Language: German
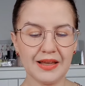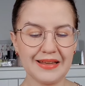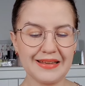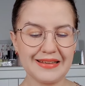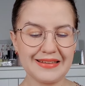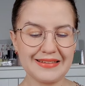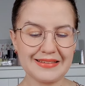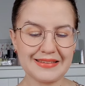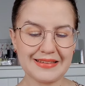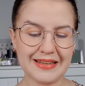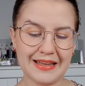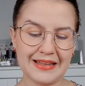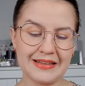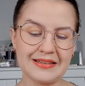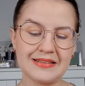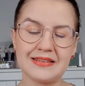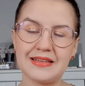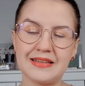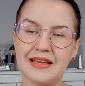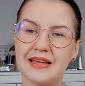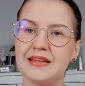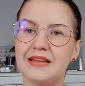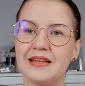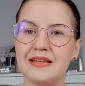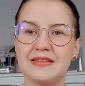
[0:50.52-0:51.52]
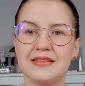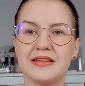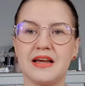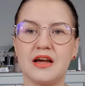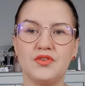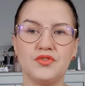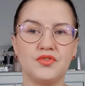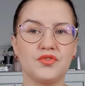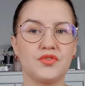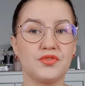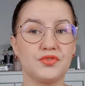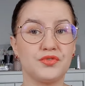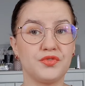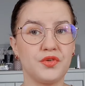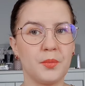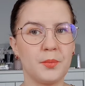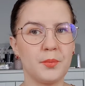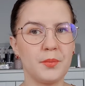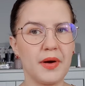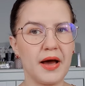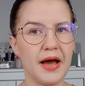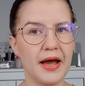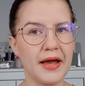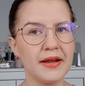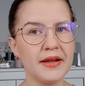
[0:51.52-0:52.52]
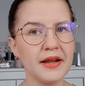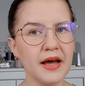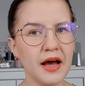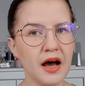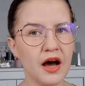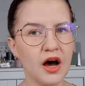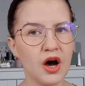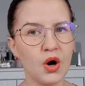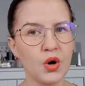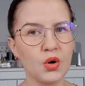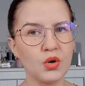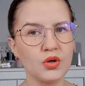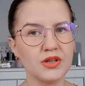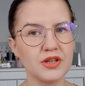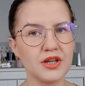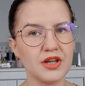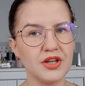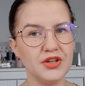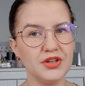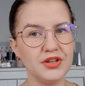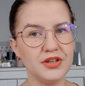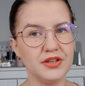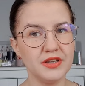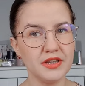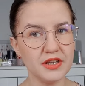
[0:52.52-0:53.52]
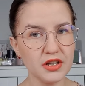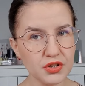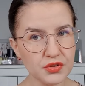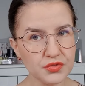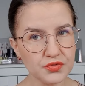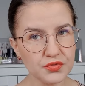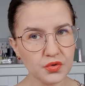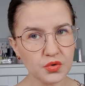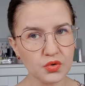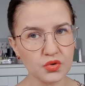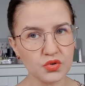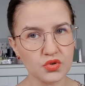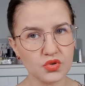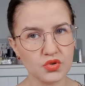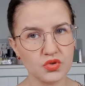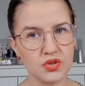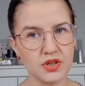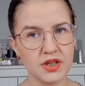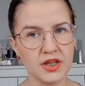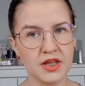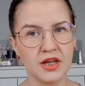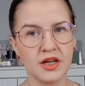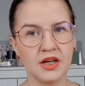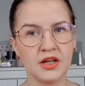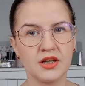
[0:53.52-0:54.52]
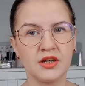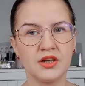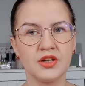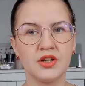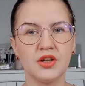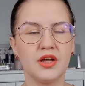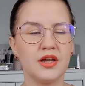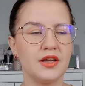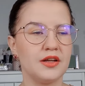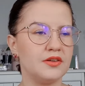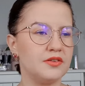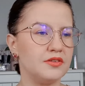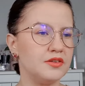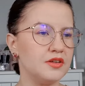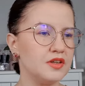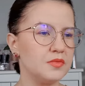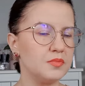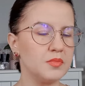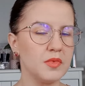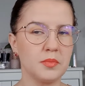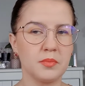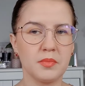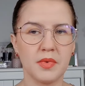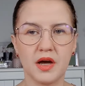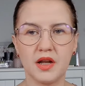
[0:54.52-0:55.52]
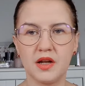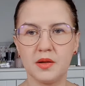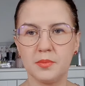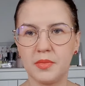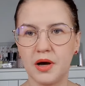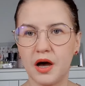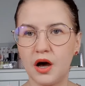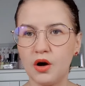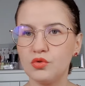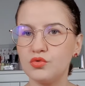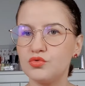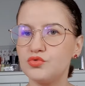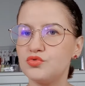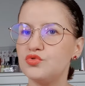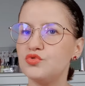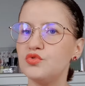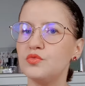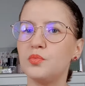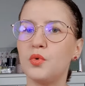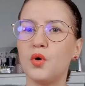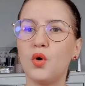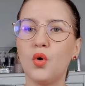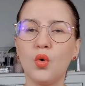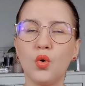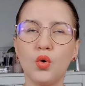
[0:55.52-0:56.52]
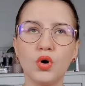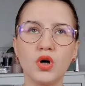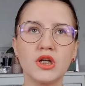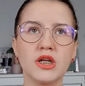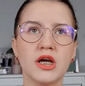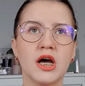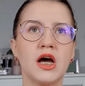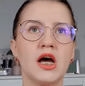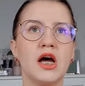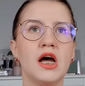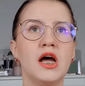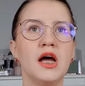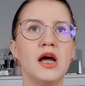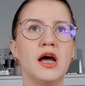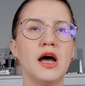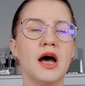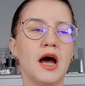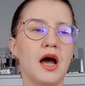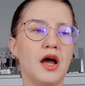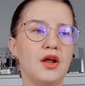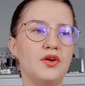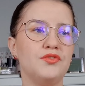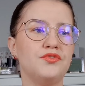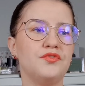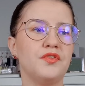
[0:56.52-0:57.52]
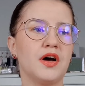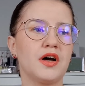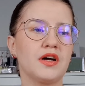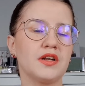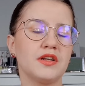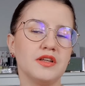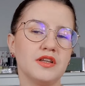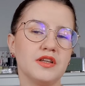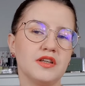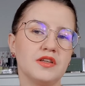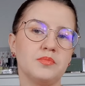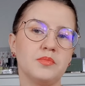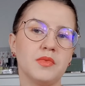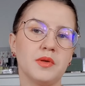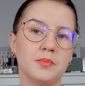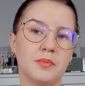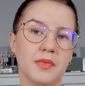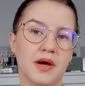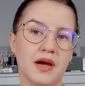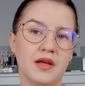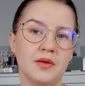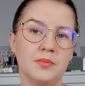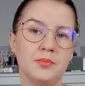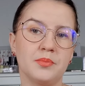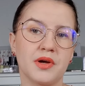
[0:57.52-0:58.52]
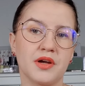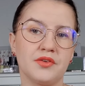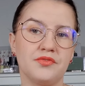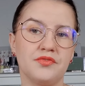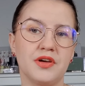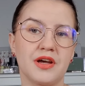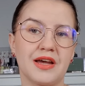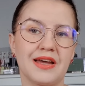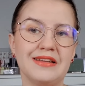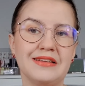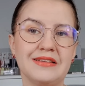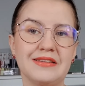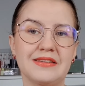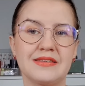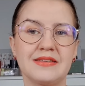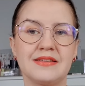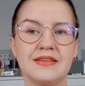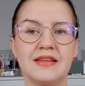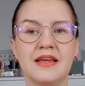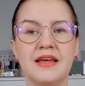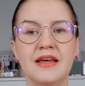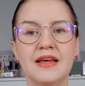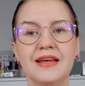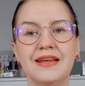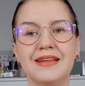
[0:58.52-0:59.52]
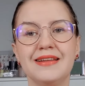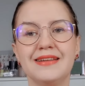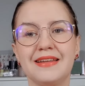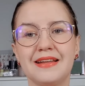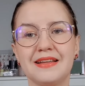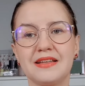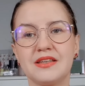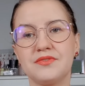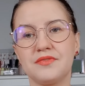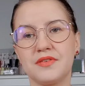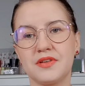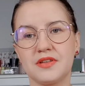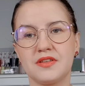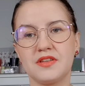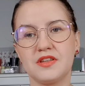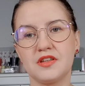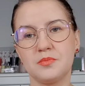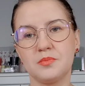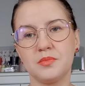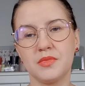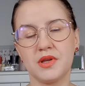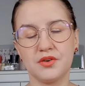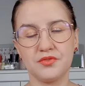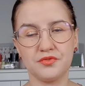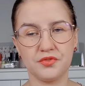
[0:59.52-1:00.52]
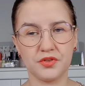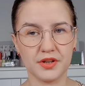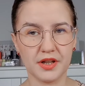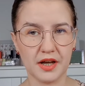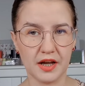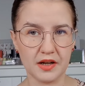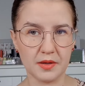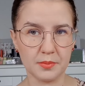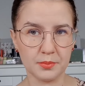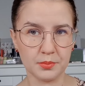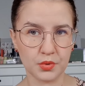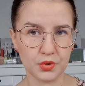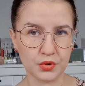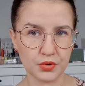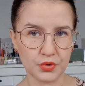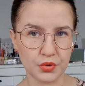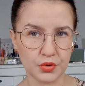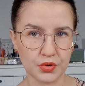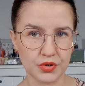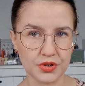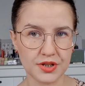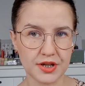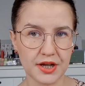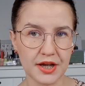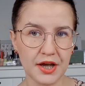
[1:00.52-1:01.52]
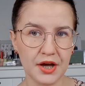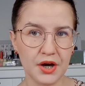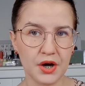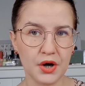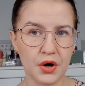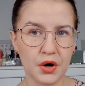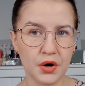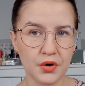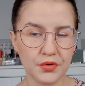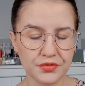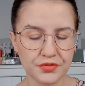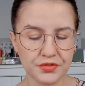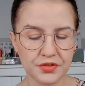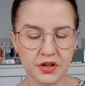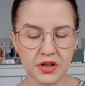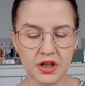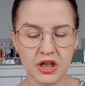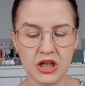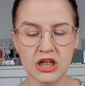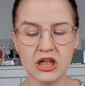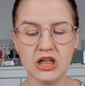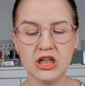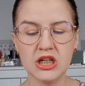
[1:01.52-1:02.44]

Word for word: es kann sein, dass sie einfach für meine Haut nicht funktionieren, äh, nicht mit meinem Hauttyp oder einfach nicht mit meinen Präferenzen. Das, was ich mir von einem Produkt erhoffe,